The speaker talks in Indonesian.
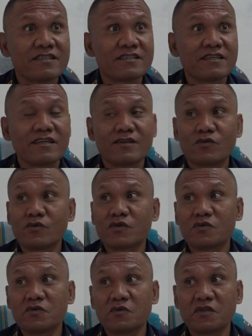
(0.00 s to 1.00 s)
si ladung
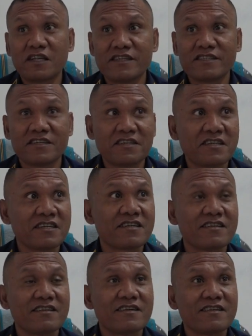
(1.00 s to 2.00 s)
utiliza dia
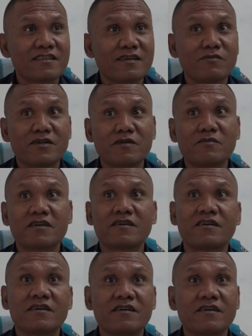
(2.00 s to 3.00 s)
tamane
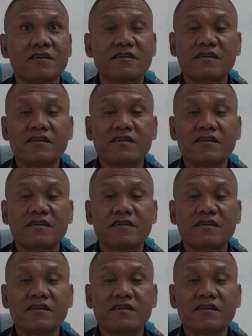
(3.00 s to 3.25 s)
maka